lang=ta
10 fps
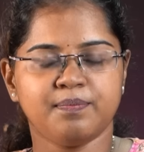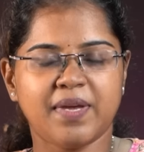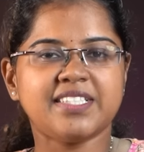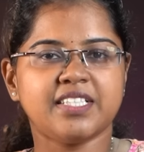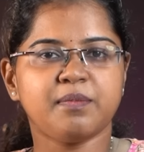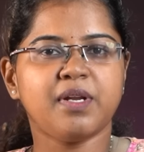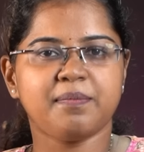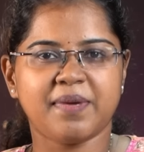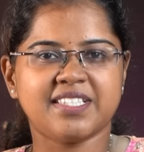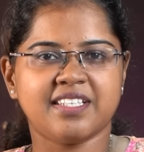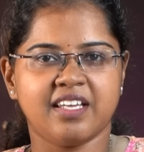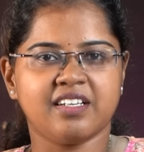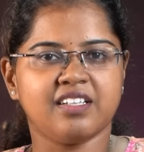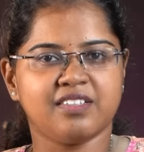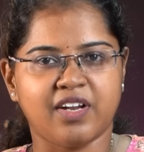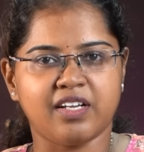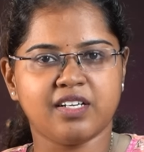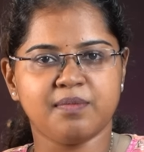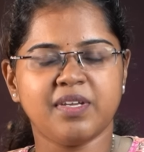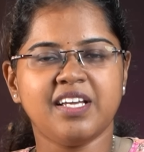பேசு தமிழா பேசு நேர்களுக்கு
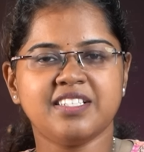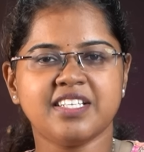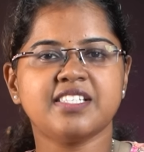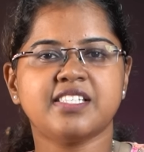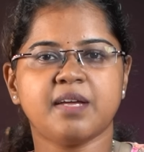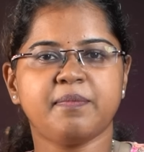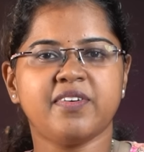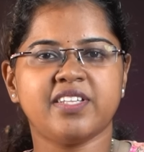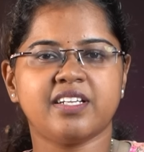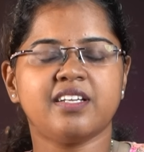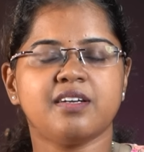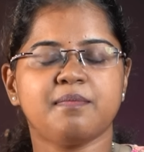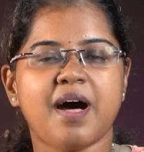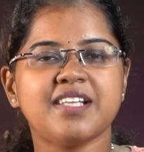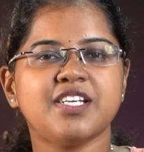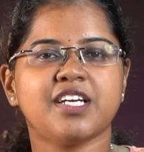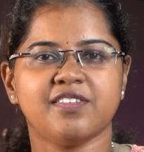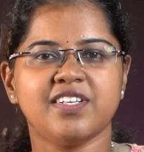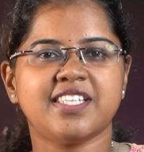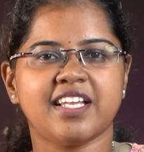வணக்கம் இன்றைய சிறப்பு விருந்தினர் பாஜகவை
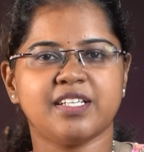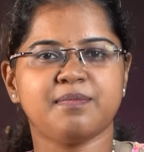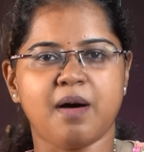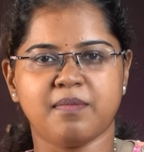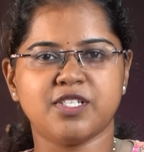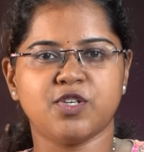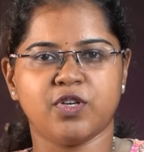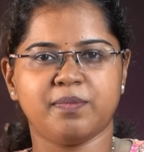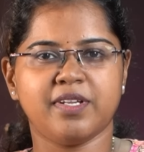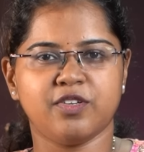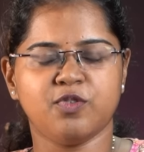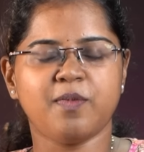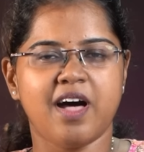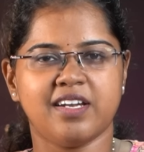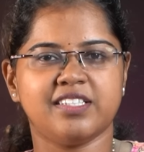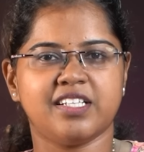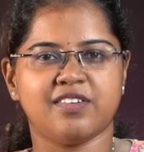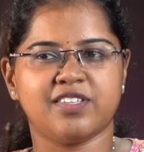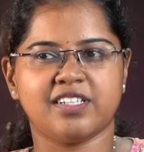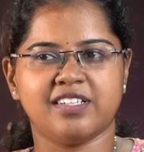சேர்ந்த மாமன்ற உறுப்பினர் உமா ஆனந்தன்
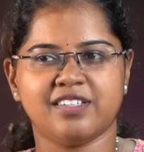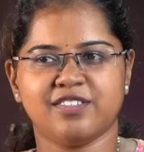அவர்கள்